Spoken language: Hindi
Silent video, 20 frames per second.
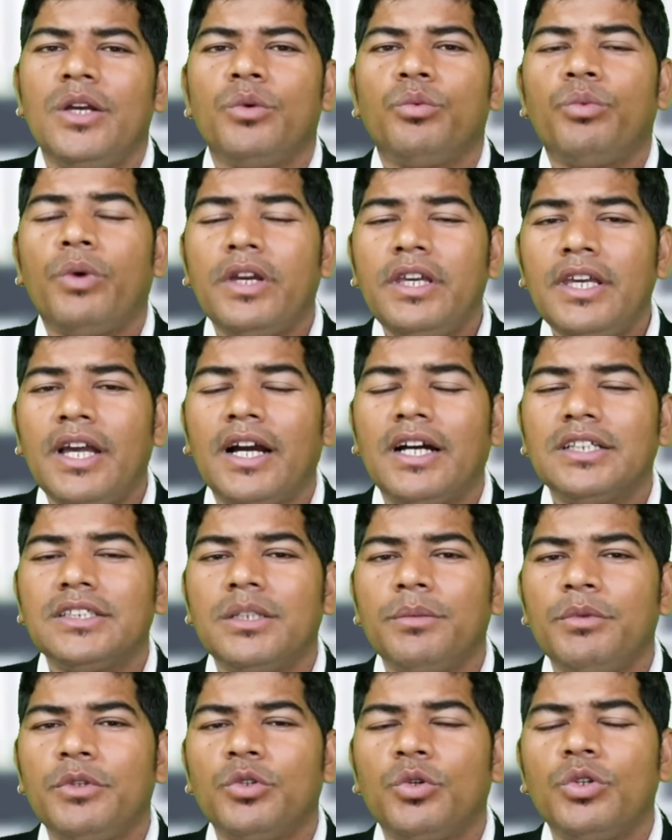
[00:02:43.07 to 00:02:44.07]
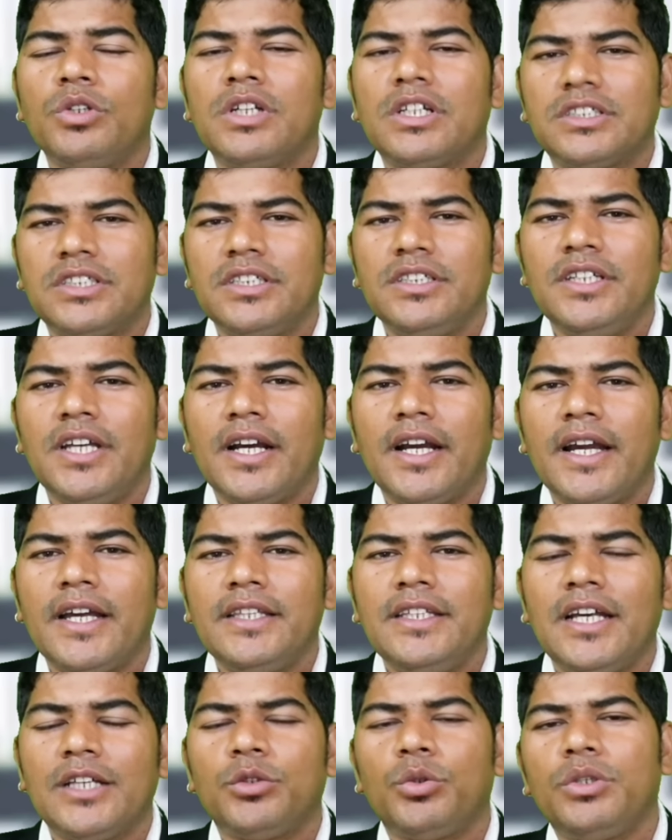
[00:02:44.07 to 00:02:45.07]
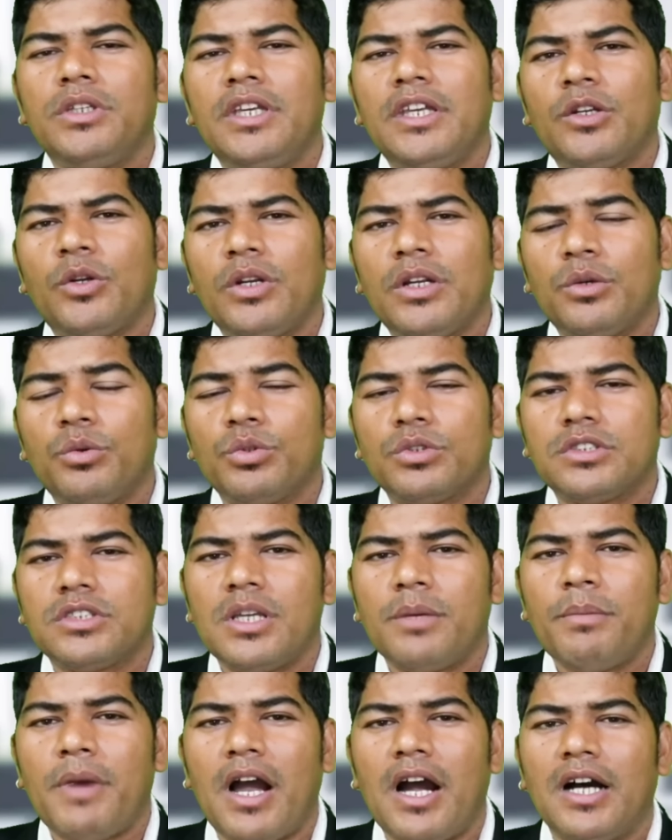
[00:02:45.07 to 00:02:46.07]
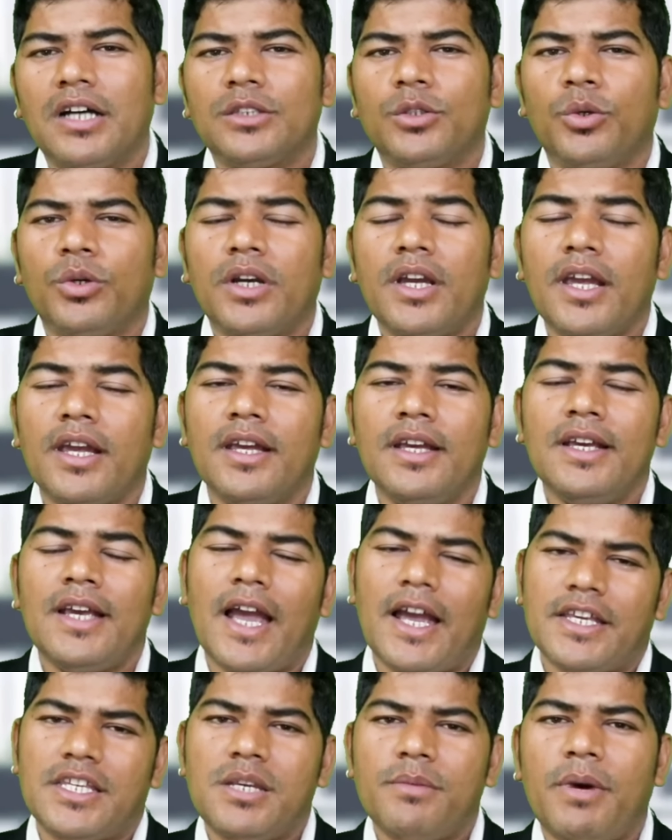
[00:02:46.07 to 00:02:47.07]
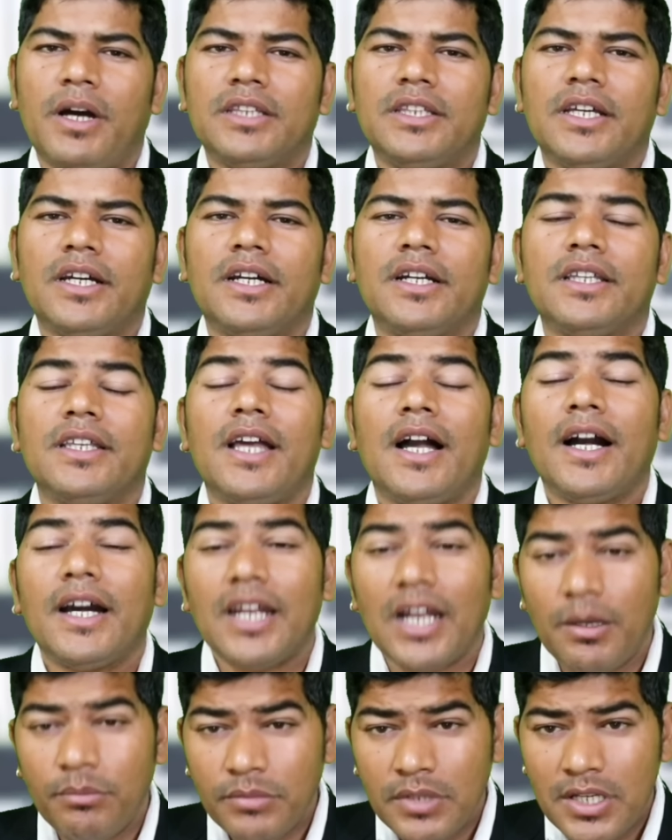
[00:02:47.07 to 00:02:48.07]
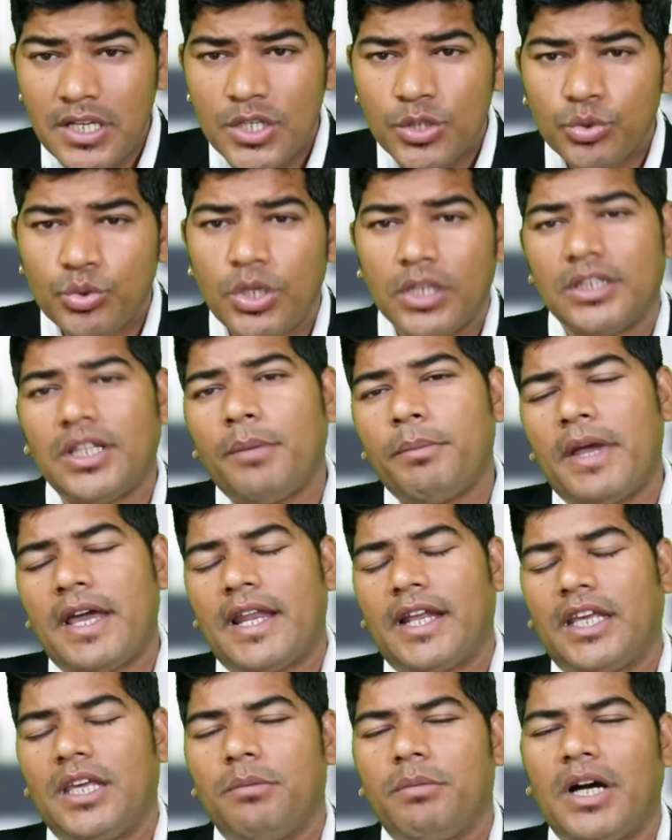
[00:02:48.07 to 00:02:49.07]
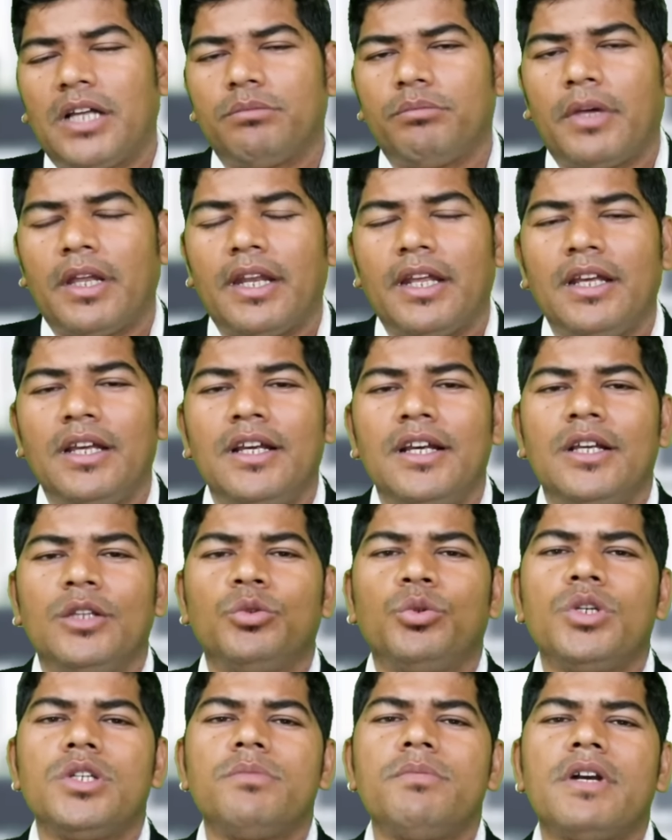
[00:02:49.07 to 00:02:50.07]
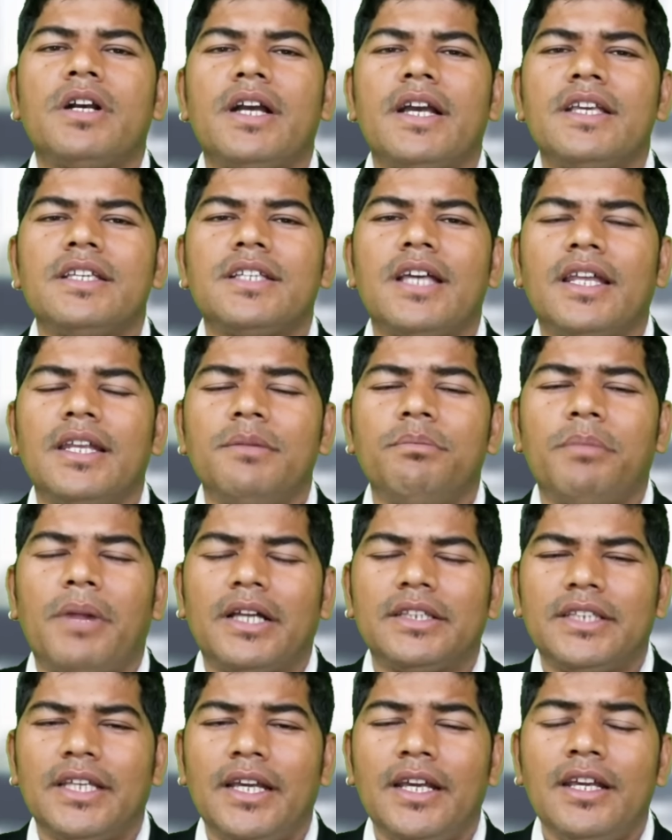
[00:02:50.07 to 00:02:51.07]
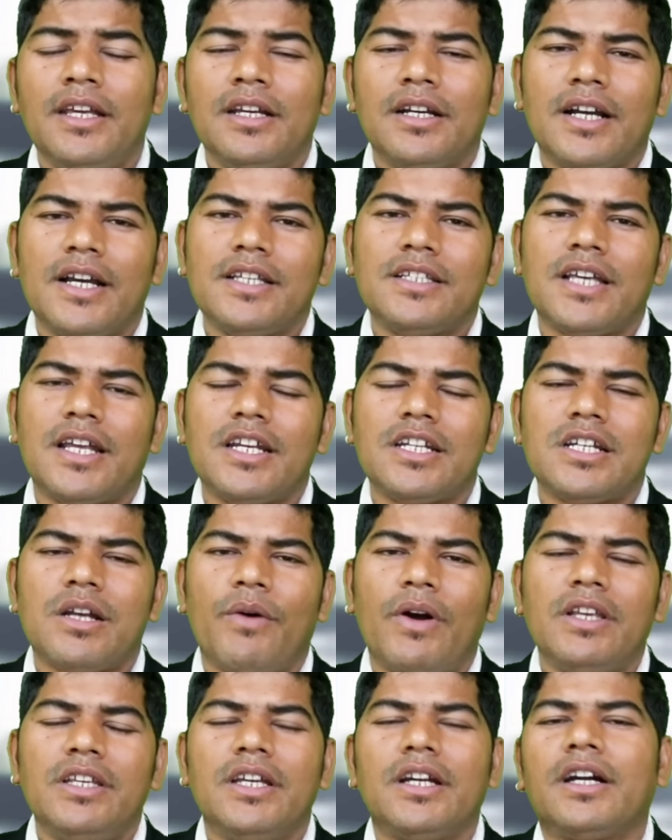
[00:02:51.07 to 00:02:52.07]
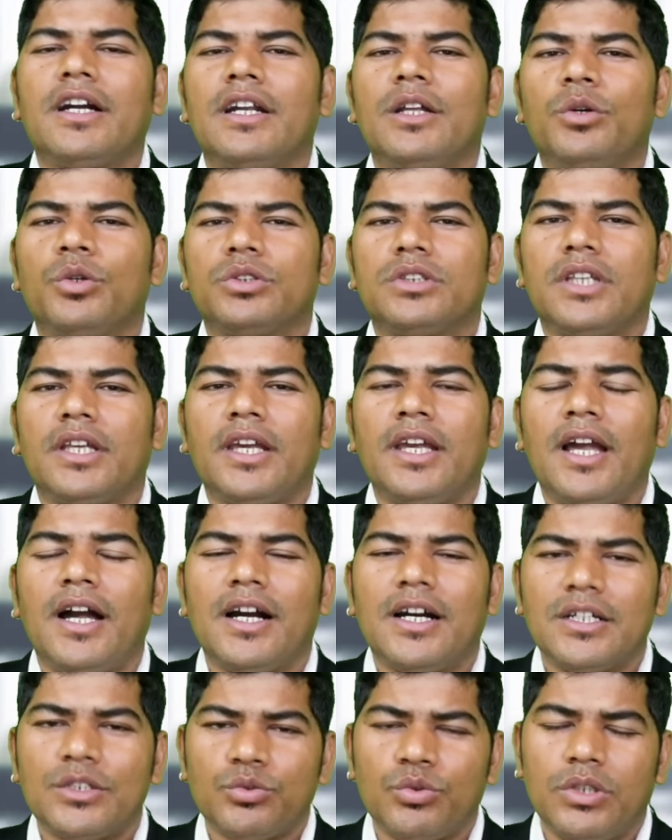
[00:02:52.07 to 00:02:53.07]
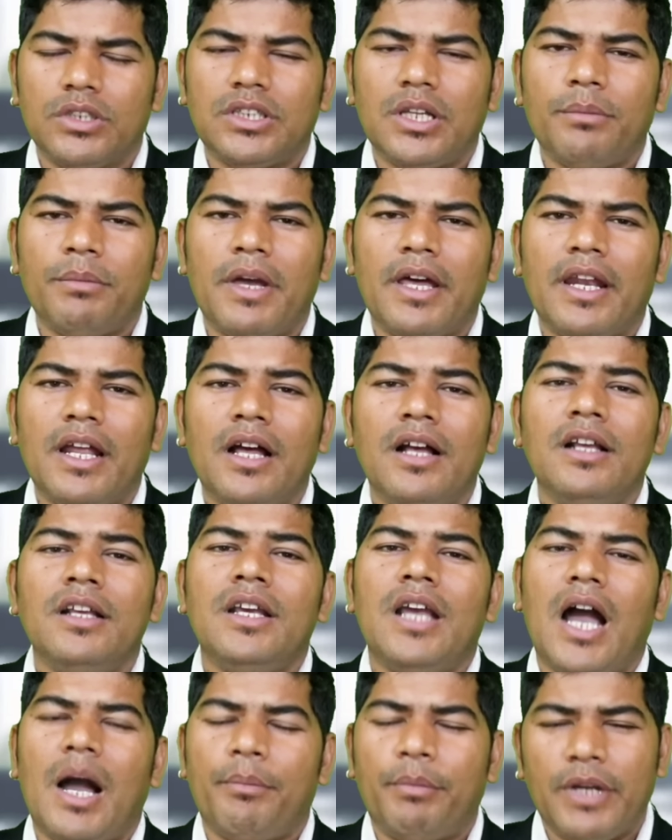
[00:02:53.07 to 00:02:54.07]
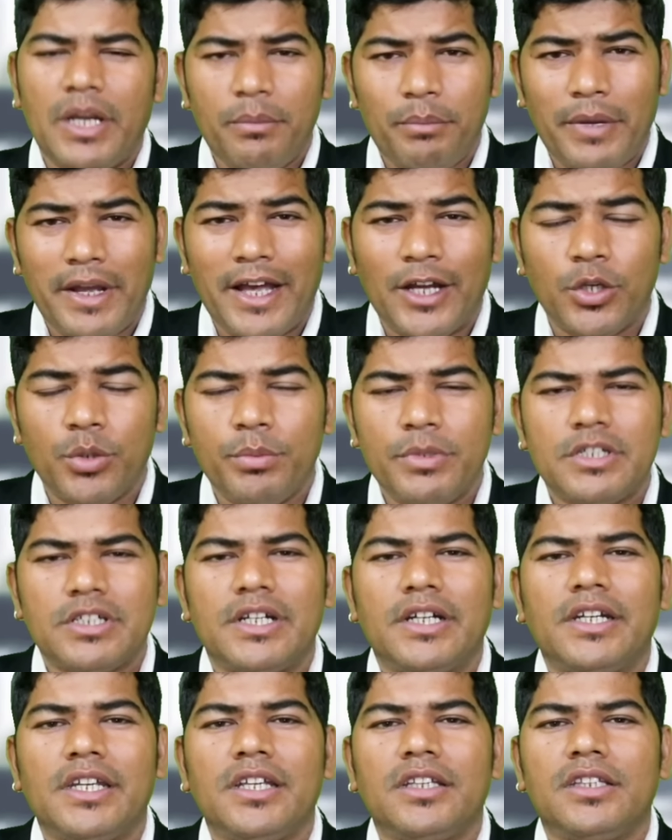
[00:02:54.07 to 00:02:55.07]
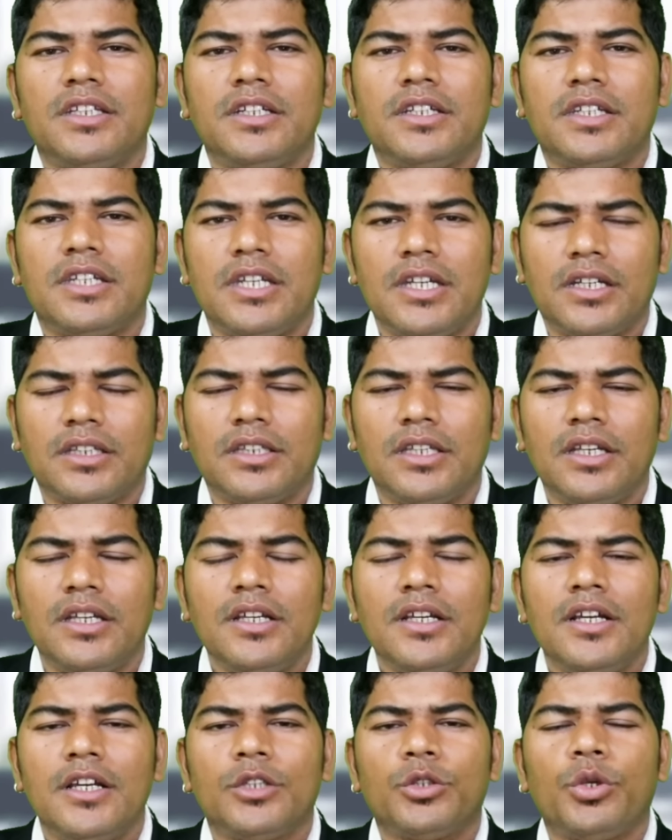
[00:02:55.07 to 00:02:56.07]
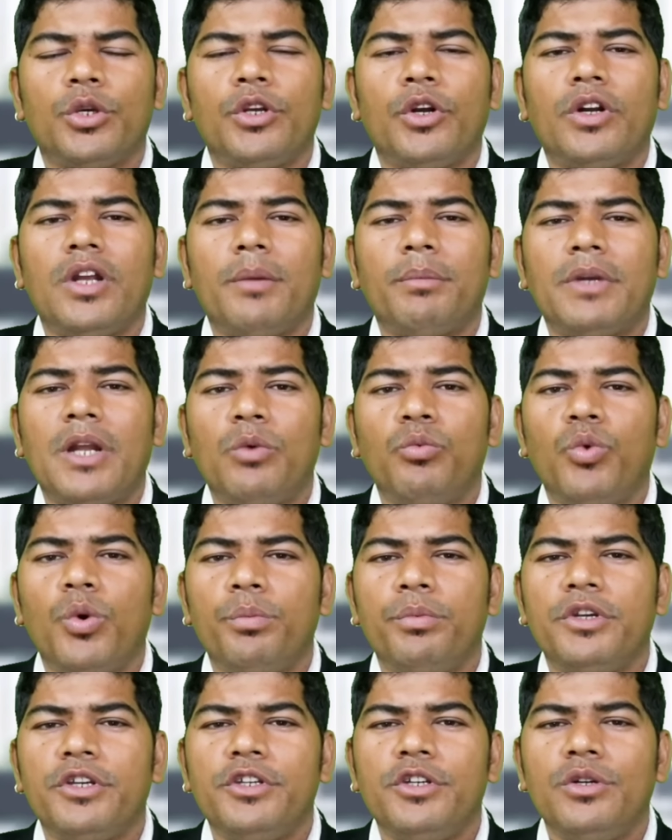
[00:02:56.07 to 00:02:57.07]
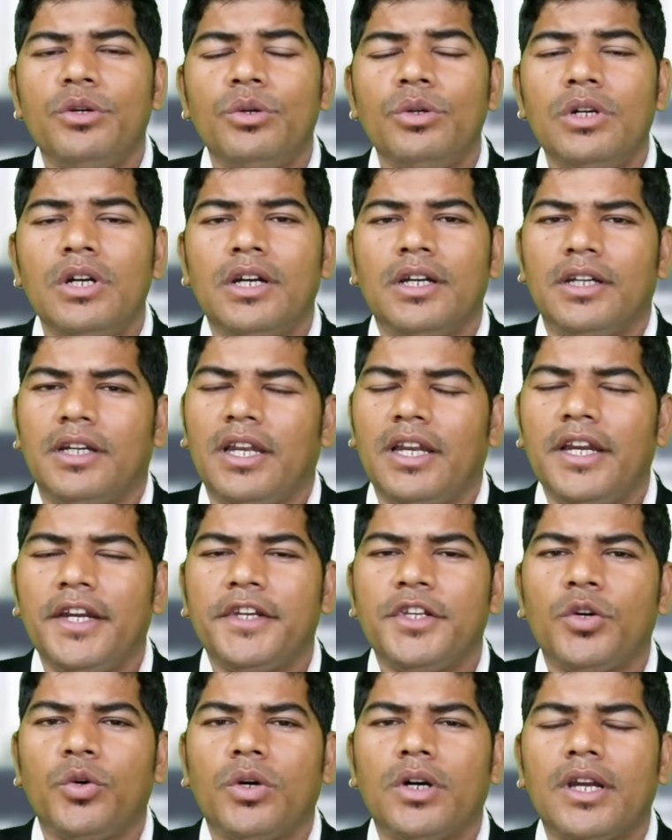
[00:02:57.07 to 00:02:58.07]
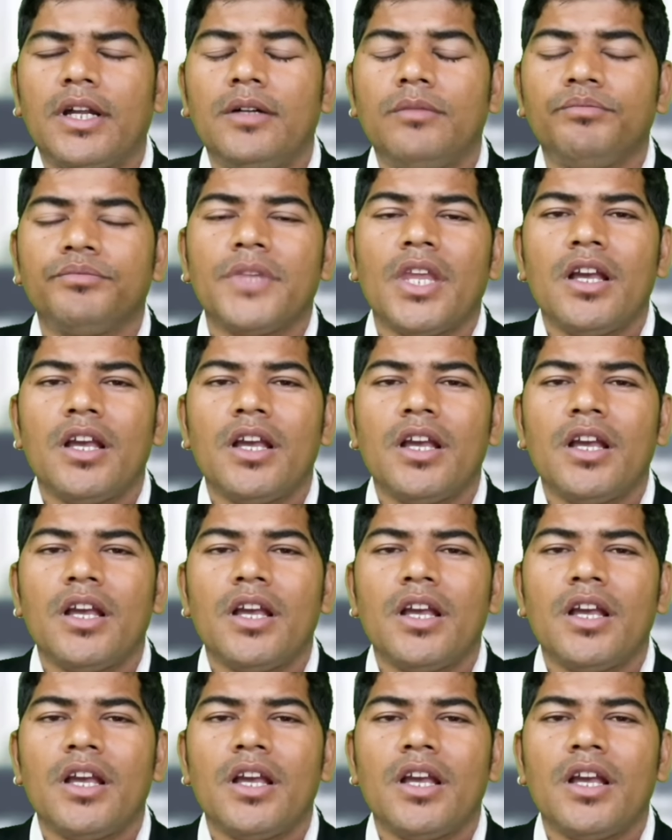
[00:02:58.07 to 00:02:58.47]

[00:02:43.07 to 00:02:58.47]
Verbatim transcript: वहीं अगर जब इनको नचनिया कह दिया तो ये इन्होंने गुस्से में आहत हो गए ऐसी बातें कर दिया अगर हम श्वेता मेहरा की बात माने तो इसमें कई सारी बातें कई सारे सवाल ये खड़े होते हैं अगर श्वेता मेहरा अपने बयानों में सटीक थी ठीक थी तो इन्होंने अपना वो वीडियो डिलीट क्यों करा